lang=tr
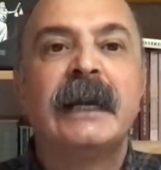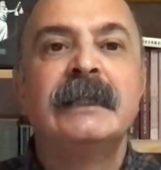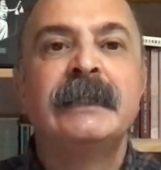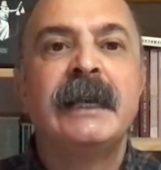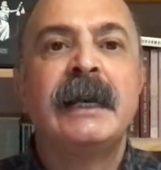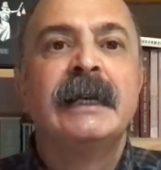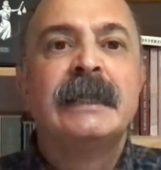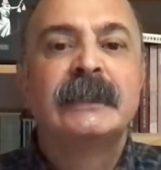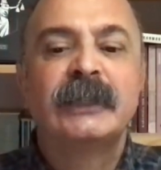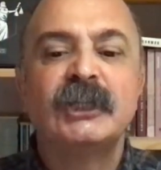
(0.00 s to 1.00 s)
dağına,
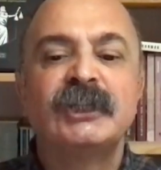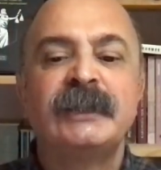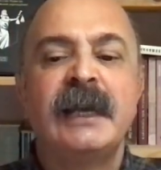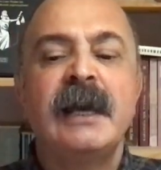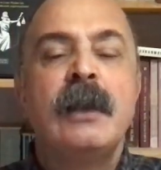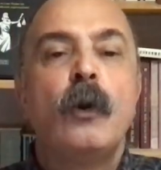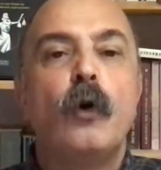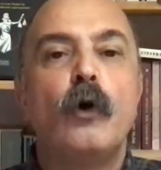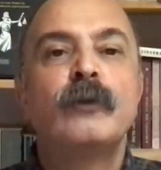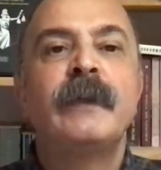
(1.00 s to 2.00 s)
taşına,
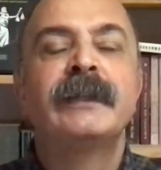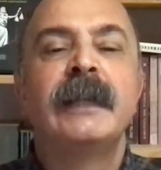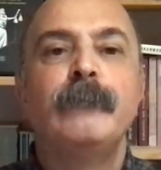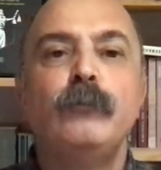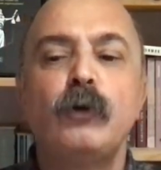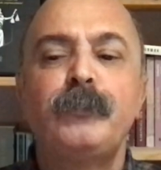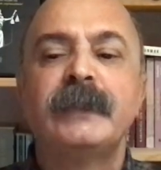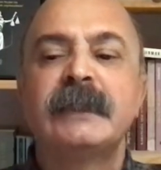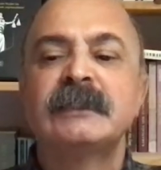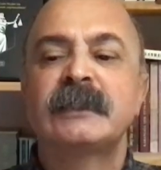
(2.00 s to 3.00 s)
ormanına büyük
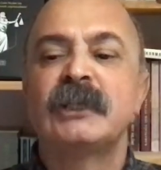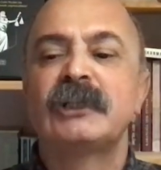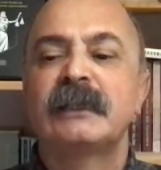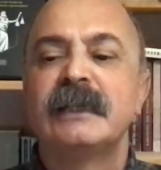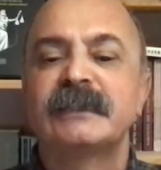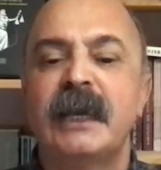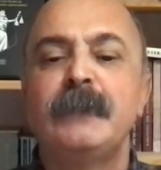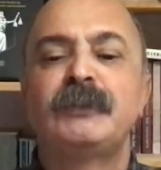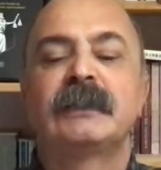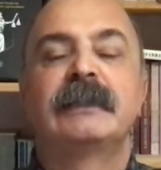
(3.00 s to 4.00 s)
bir kıskançlıkla
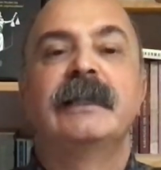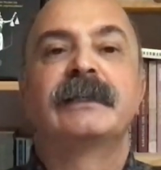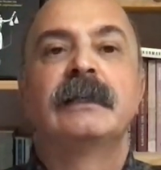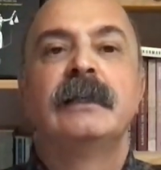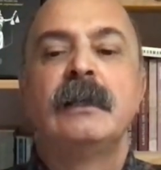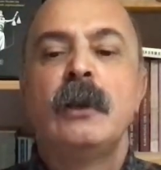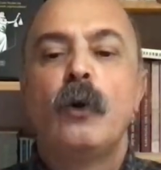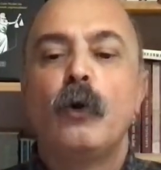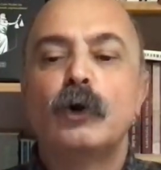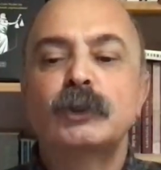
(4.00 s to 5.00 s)
sahip çıktılar.
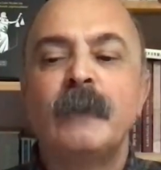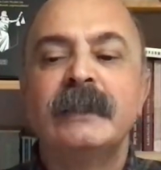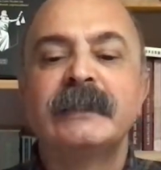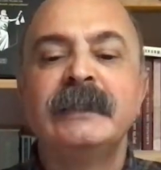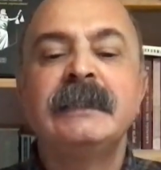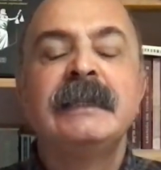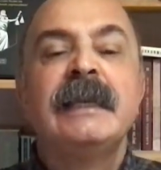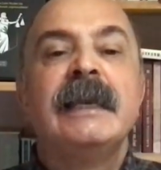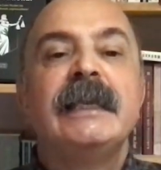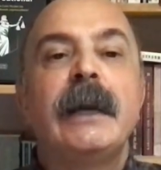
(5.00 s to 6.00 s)
Osmanlı'nın
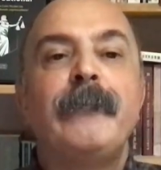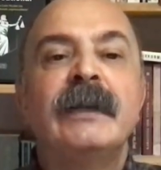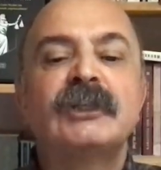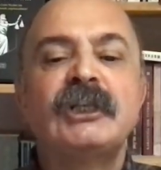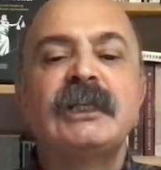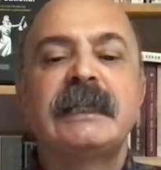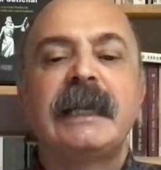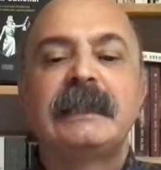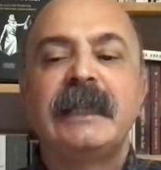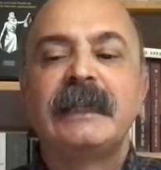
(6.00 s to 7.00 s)
yabancı
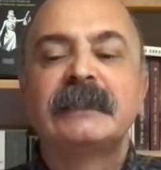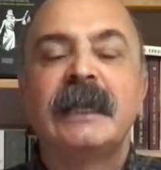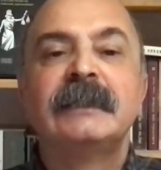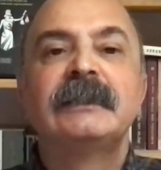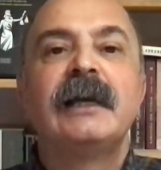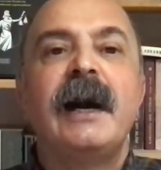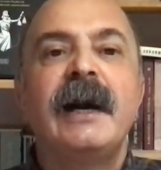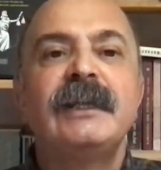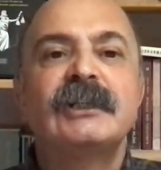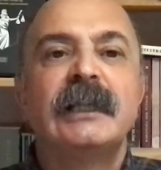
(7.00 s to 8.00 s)
şirketlere tanıdığı
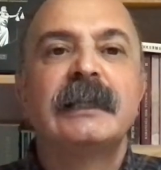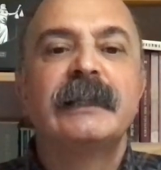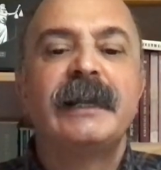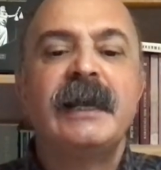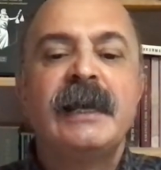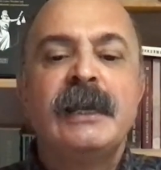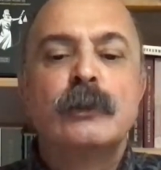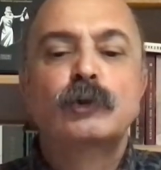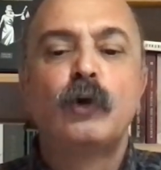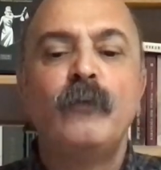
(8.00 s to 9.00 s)
ayrıcalıklara
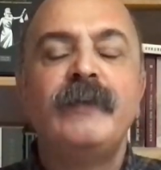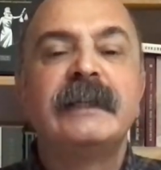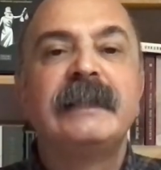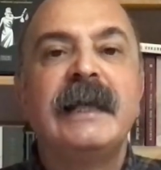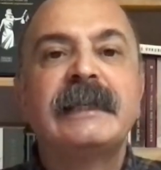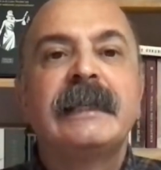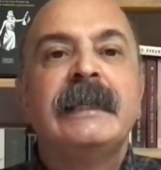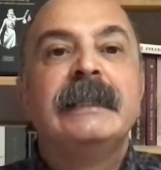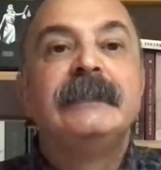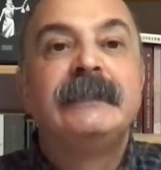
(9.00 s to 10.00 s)
son verdiler.
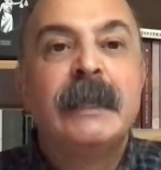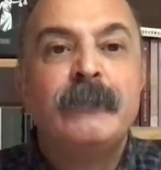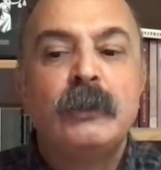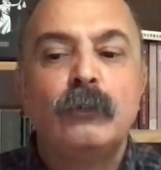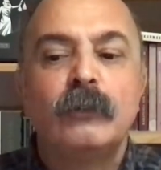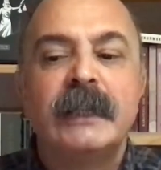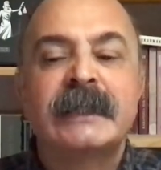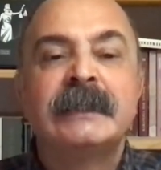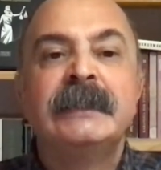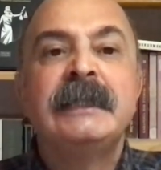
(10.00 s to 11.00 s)
Demir
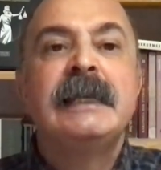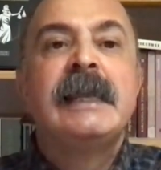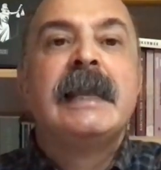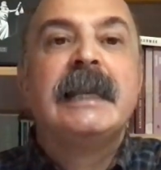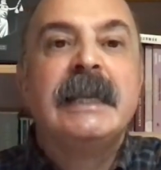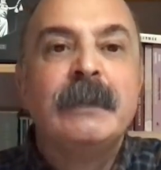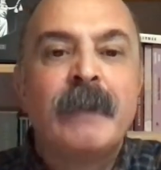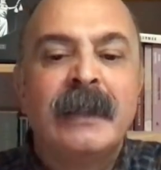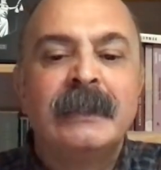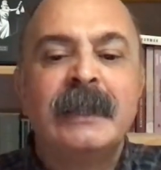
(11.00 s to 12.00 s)
yollarını,
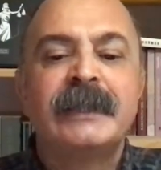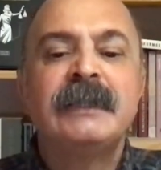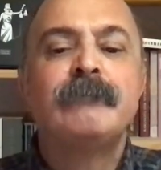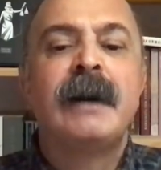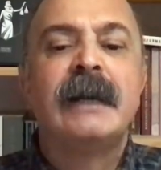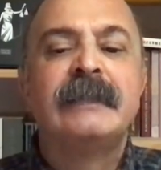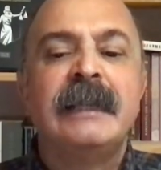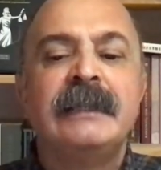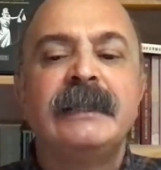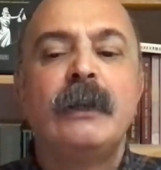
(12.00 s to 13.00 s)
limanları,
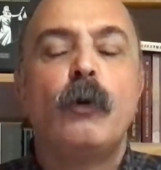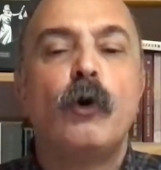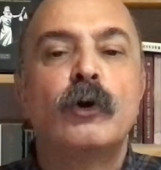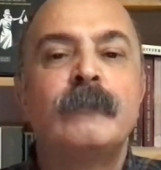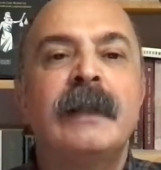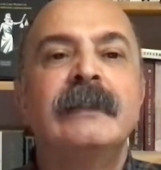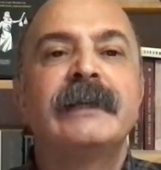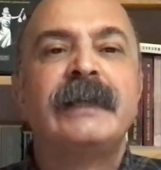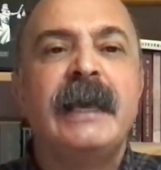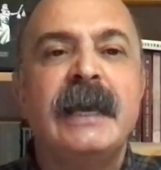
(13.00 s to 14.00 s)
madenleri,
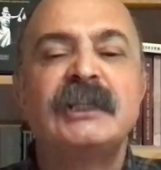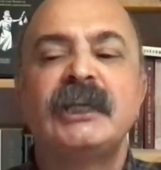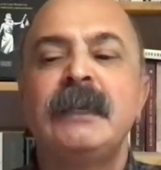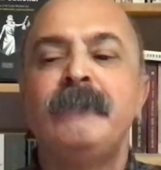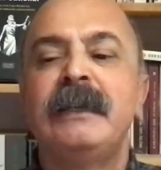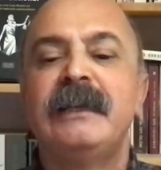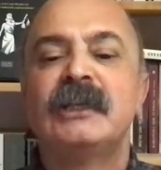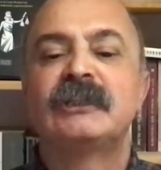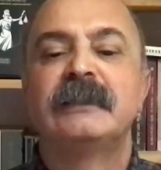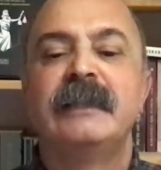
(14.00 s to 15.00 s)
ormanları her şeyi
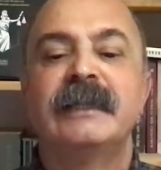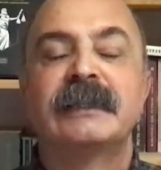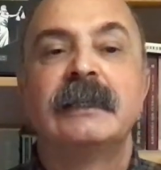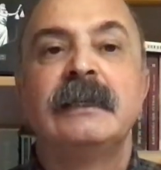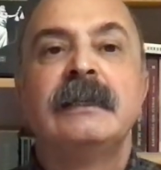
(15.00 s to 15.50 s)
millileştirdiler.